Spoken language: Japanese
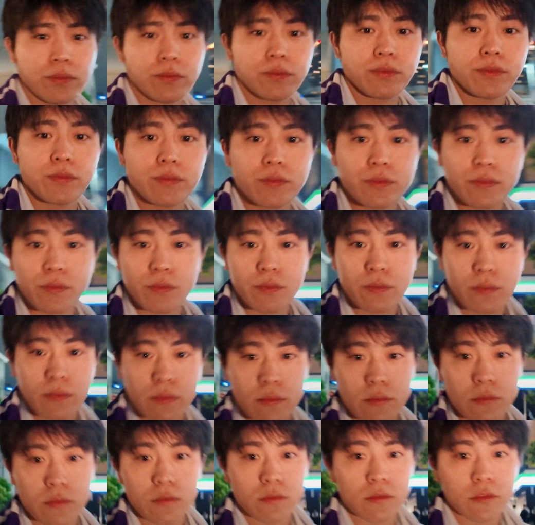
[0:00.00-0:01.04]
あの
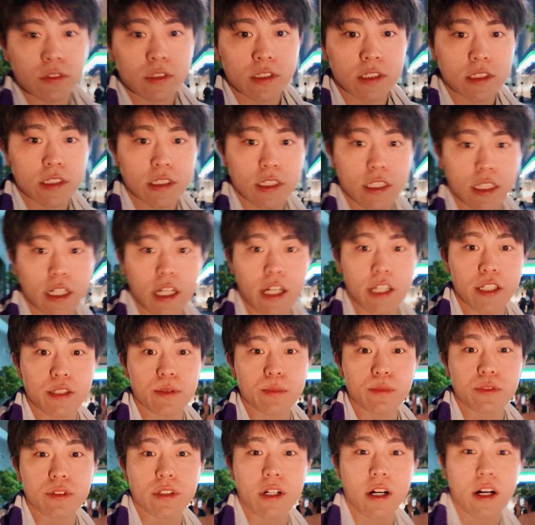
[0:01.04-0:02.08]
超楽しかった
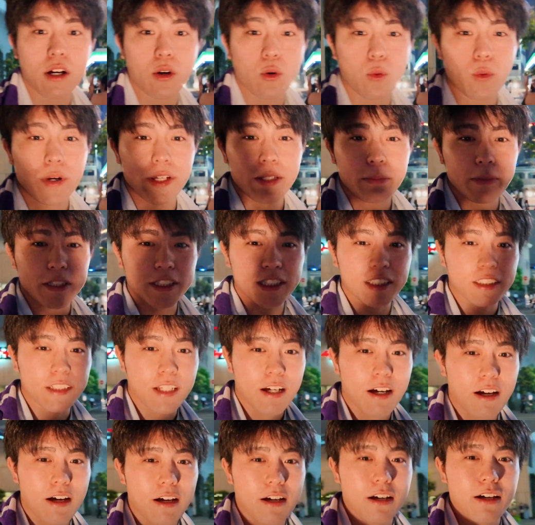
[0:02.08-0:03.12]
なという気持ちを胸に
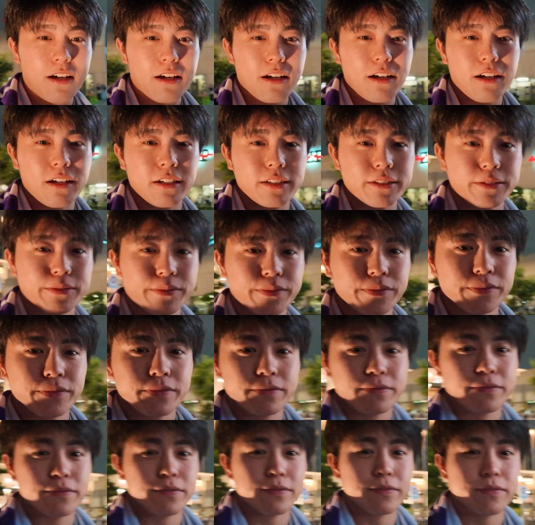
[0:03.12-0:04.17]
ですね、
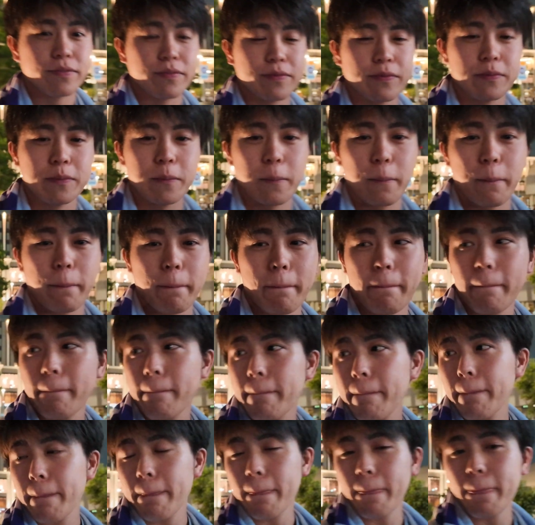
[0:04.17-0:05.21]
えー、帰りのバス
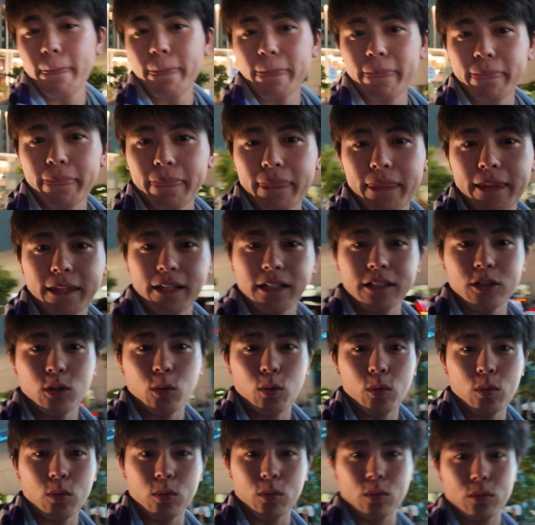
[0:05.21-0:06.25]
と思ったんですけど、
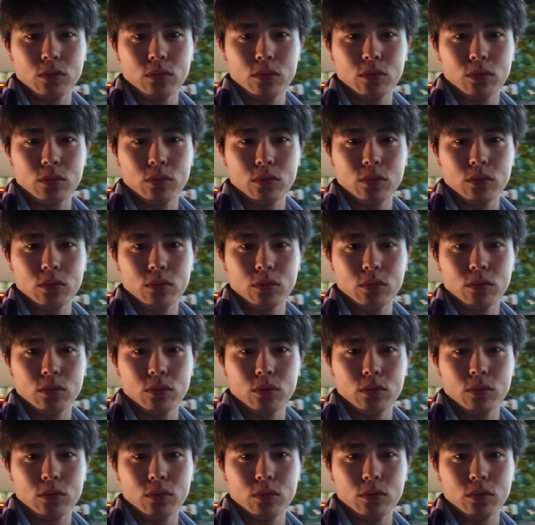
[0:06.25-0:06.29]
あ